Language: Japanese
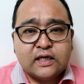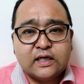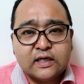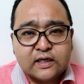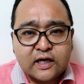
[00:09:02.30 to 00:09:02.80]

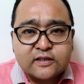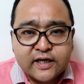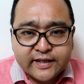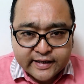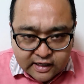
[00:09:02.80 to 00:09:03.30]
えー、学
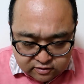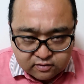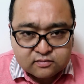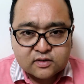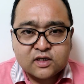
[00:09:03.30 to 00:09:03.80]
芸大学
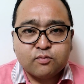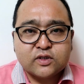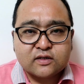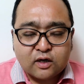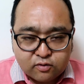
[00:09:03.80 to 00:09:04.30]
の千
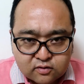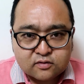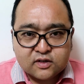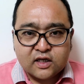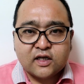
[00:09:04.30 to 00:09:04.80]
本桜ホール
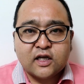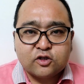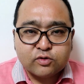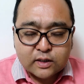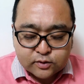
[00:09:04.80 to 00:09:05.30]
柳家
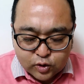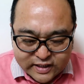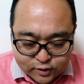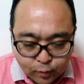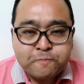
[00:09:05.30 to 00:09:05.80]
藤三郎
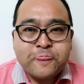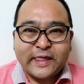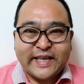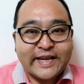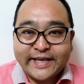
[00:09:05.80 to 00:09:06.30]
さんの
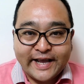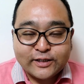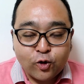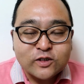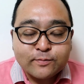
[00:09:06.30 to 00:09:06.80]
柳家
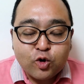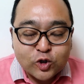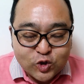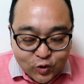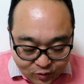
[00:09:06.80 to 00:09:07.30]
藤三
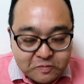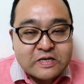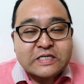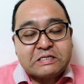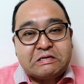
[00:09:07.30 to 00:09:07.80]
郎師匠の、
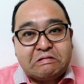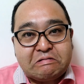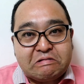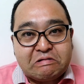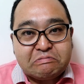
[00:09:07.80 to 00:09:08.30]

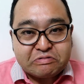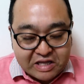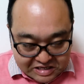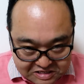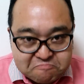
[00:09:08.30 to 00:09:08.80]
えー、舞
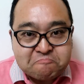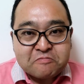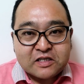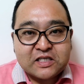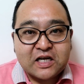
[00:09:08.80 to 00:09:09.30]
台に
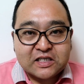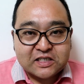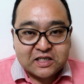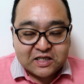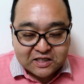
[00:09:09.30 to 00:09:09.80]
参加
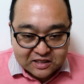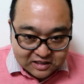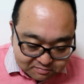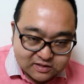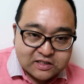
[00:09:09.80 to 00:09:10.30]
させていた
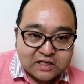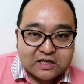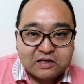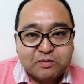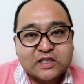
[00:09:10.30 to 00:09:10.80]
だきます、
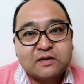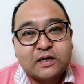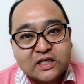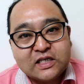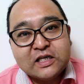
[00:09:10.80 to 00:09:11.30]
えー、皆
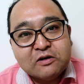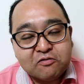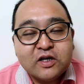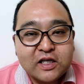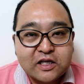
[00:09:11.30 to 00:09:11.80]
様に
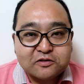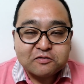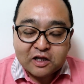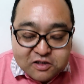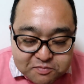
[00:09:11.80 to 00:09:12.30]
お会いできる
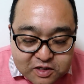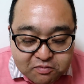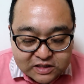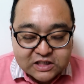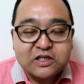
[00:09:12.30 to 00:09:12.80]
のを楽しみにお
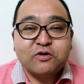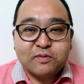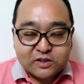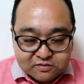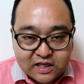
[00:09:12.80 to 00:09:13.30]
待ちしており
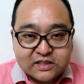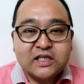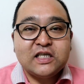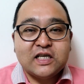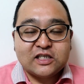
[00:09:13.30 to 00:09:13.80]
ますので
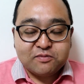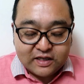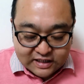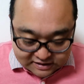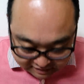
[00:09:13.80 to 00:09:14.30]
ぜひ遊び
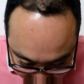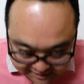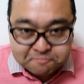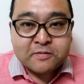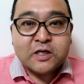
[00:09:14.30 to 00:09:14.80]
にいらしてくだ
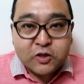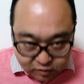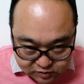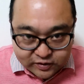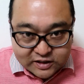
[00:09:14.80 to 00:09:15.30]
さい
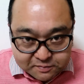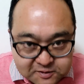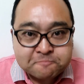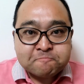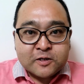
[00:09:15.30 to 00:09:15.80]
よろしくお願いしま
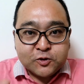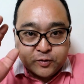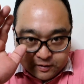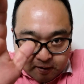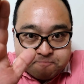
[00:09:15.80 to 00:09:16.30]
す
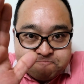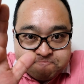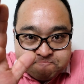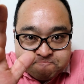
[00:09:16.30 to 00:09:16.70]
それでは